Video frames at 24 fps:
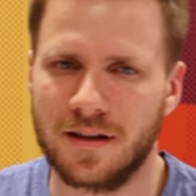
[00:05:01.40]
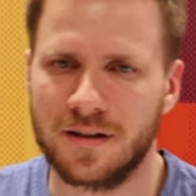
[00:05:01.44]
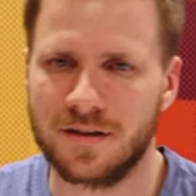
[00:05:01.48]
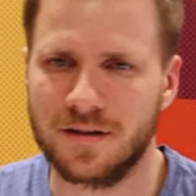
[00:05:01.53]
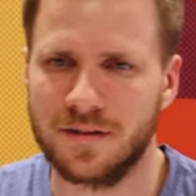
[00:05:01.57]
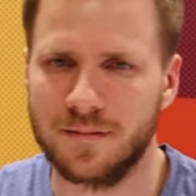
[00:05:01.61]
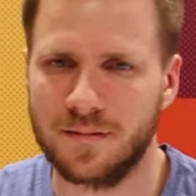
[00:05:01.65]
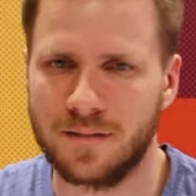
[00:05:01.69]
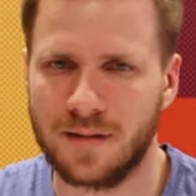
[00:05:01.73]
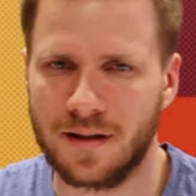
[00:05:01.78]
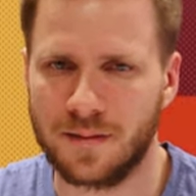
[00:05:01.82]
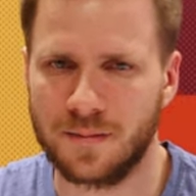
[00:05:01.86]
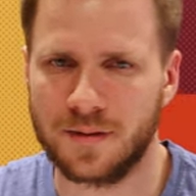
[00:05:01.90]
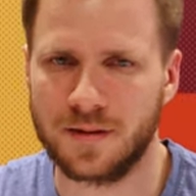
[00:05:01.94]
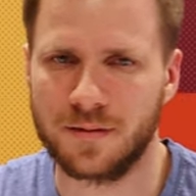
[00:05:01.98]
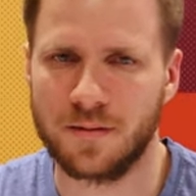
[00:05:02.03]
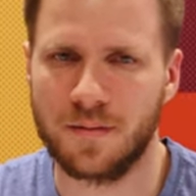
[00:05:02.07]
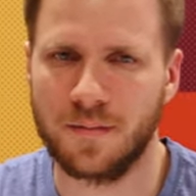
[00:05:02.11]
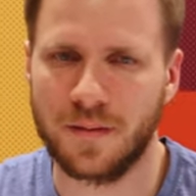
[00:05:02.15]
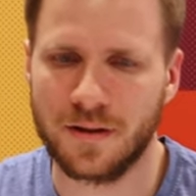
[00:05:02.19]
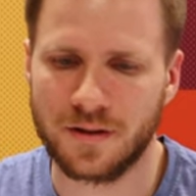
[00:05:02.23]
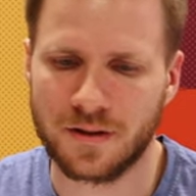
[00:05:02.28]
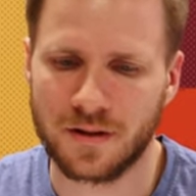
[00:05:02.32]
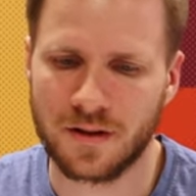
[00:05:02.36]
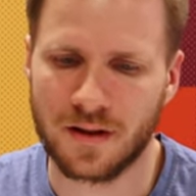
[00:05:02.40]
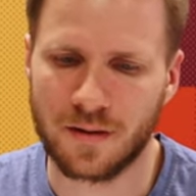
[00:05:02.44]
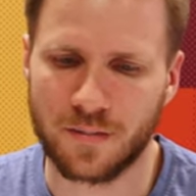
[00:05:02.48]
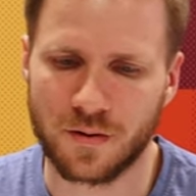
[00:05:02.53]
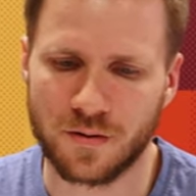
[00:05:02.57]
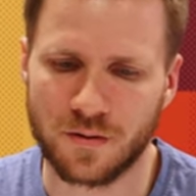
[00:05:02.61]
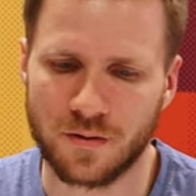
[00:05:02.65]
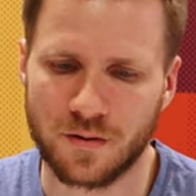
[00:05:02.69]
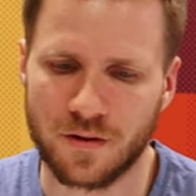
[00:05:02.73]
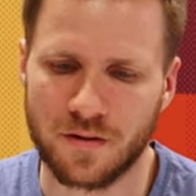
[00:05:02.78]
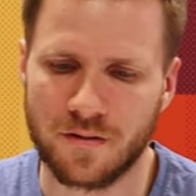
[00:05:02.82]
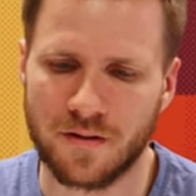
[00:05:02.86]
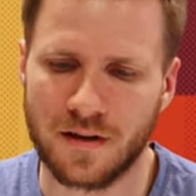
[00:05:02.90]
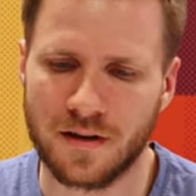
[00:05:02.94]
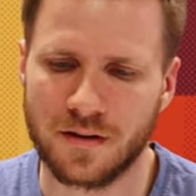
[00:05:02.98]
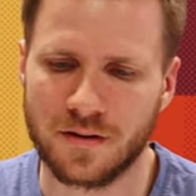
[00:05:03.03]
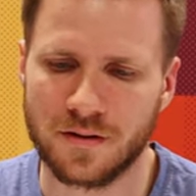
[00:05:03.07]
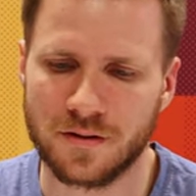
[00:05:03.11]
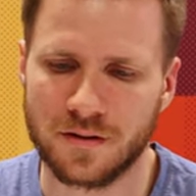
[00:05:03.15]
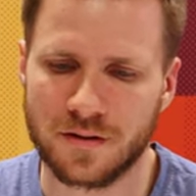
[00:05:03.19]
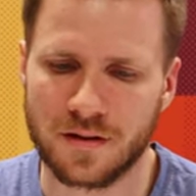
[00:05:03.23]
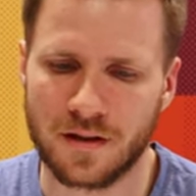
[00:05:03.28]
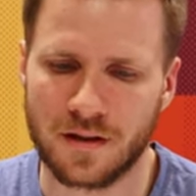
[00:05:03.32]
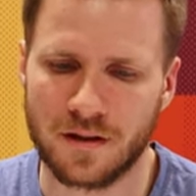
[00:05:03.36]
każdym, jakby żeby mieć
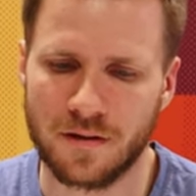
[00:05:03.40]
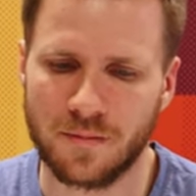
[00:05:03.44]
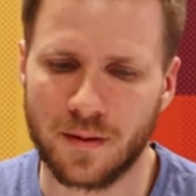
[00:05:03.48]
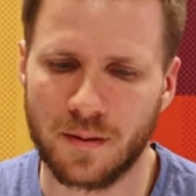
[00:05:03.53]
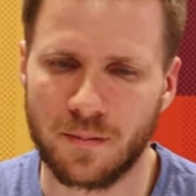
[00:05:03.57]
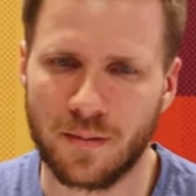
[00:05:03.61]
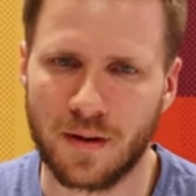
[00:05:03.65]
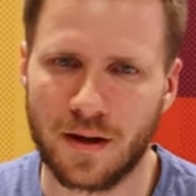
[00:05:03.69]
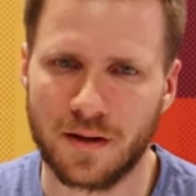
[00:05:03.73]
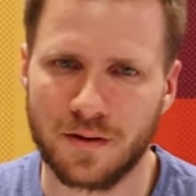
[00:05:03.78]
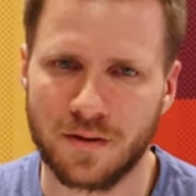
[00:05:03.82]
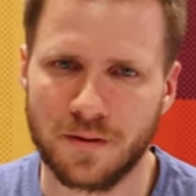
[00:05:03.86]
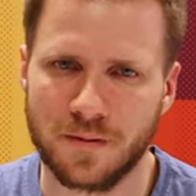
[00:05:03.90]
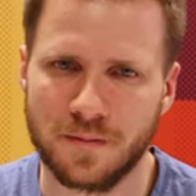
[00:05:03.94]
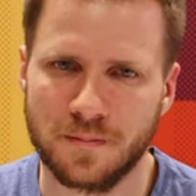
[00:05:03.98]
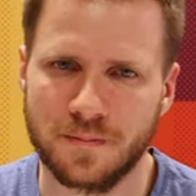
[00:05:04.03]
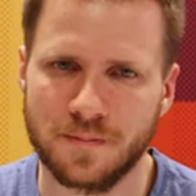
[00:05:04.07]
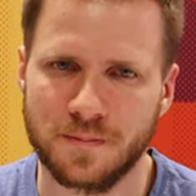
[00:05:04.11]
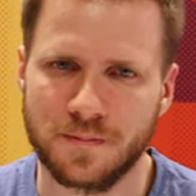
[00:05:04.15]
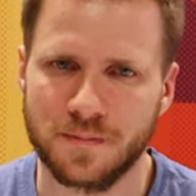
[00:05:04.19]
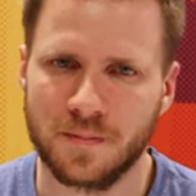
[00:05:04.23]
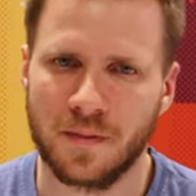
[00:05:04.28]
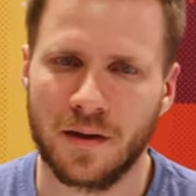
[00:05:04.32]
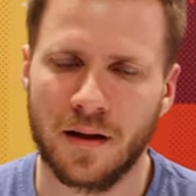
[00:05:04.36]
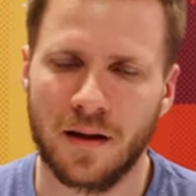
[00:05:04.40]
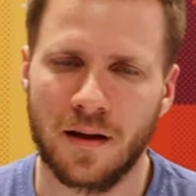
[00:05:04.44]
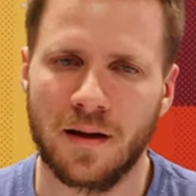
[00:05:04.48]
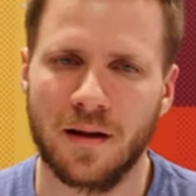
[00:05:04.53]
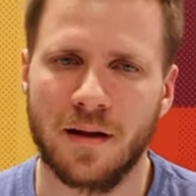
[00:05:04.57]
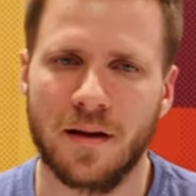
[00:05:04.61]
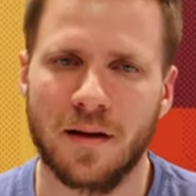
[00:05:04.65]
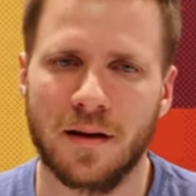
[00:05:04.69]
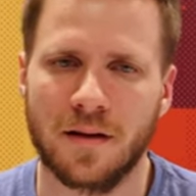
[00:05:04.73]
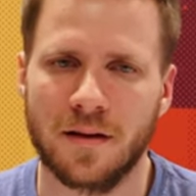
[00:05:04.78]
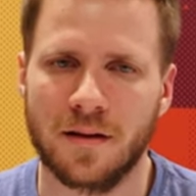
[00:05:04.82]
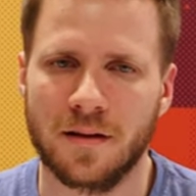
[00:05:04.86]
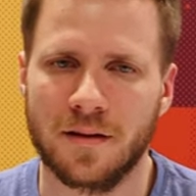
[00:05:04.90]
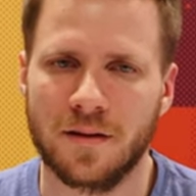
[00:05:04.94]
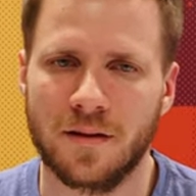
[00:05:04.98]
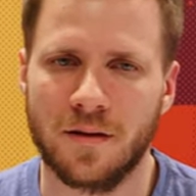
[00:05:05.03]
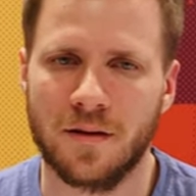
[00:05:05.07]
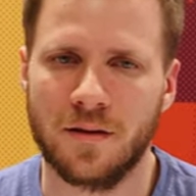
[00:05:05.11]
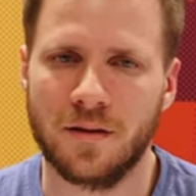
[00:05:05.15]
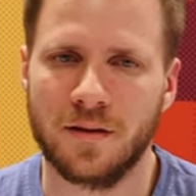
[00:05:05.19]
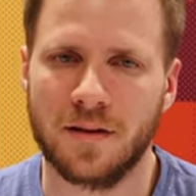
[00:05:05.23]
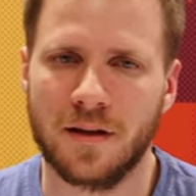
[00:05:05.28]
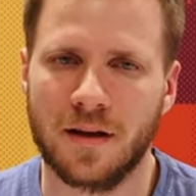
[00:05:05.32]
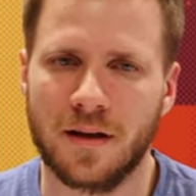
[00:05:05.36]
reprodukowalność tego pipeline'u.
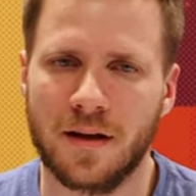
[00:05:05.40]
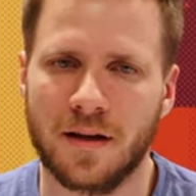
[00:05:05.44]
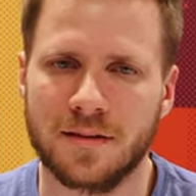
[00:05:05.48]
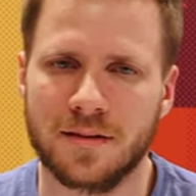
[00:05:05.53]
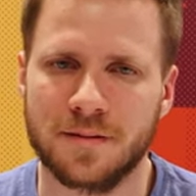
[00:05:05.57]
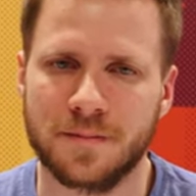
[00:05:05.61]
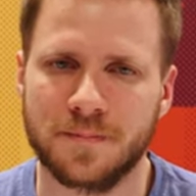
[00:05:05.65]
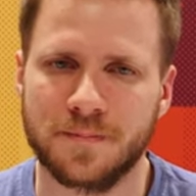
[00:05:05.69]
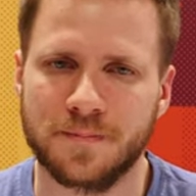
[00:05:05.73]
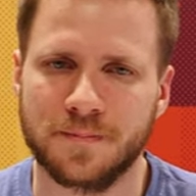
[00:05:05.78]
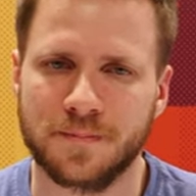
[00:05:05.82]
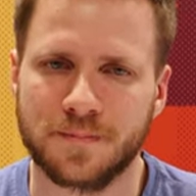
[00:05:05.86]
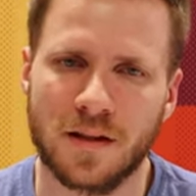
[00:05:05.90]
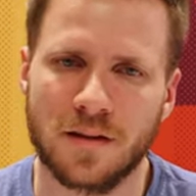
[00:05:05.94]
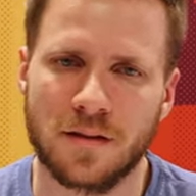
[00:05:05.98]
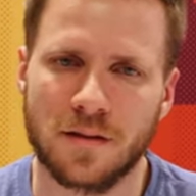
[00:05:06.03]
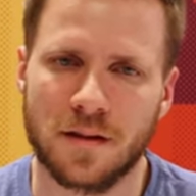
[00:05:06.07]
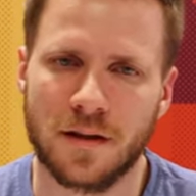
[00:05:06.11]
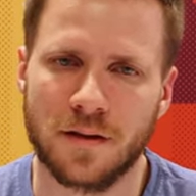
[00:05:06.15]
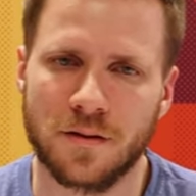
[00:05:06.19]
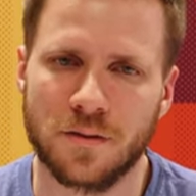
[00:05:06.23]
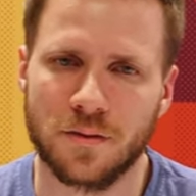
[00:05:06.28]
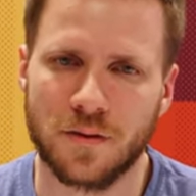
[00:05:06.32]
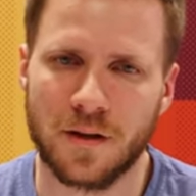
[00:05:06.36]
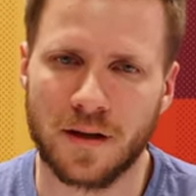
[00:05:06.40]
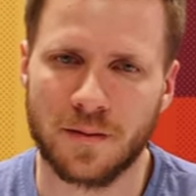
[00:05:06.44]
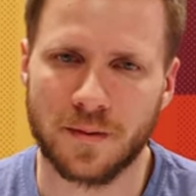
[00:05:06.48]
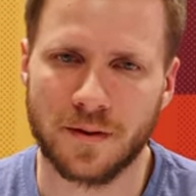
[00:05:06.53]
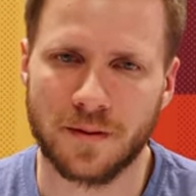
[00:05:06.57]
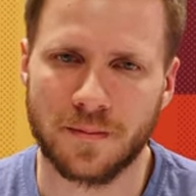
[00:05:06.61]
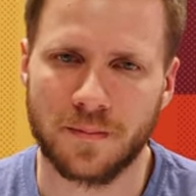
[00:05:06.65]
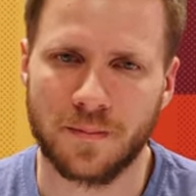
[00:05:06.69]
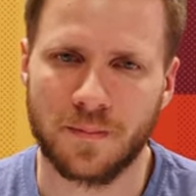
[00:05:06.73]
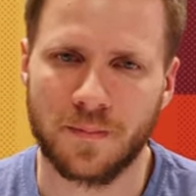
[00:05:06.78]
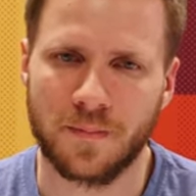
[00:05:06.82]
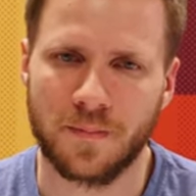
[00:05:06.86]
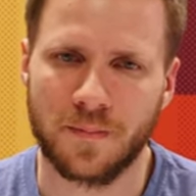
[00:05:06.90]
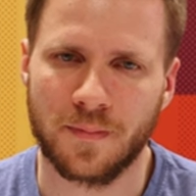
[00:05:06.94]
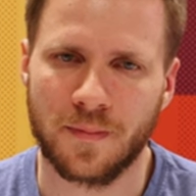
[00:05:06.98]
No i teraz trenujemy